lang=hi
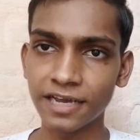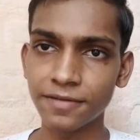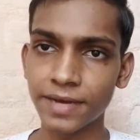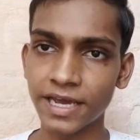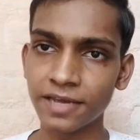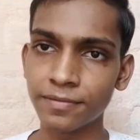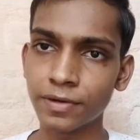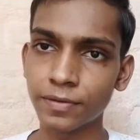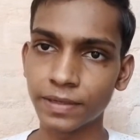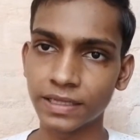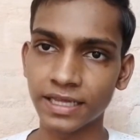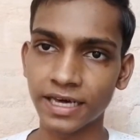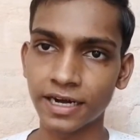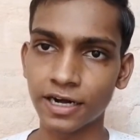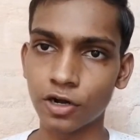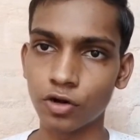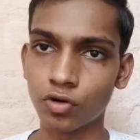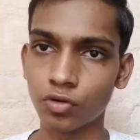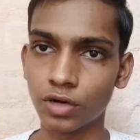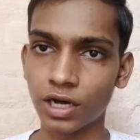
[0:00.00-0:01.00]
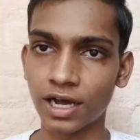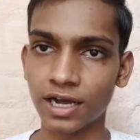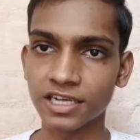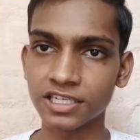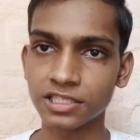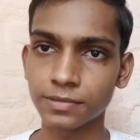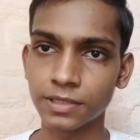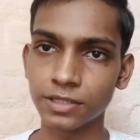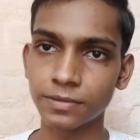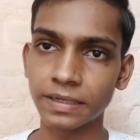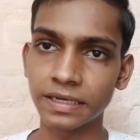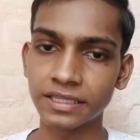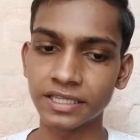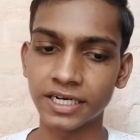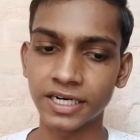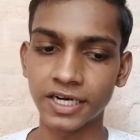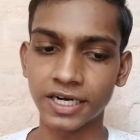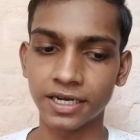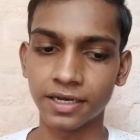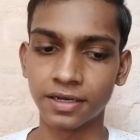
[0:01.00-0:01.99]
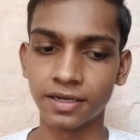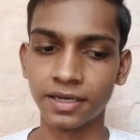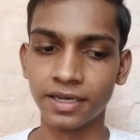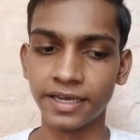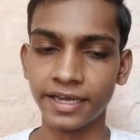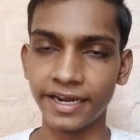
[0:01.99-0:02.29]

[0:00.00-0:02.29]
टाइम हाई मैं बता रहा हूँ अगस्त मंथ में कितना रहा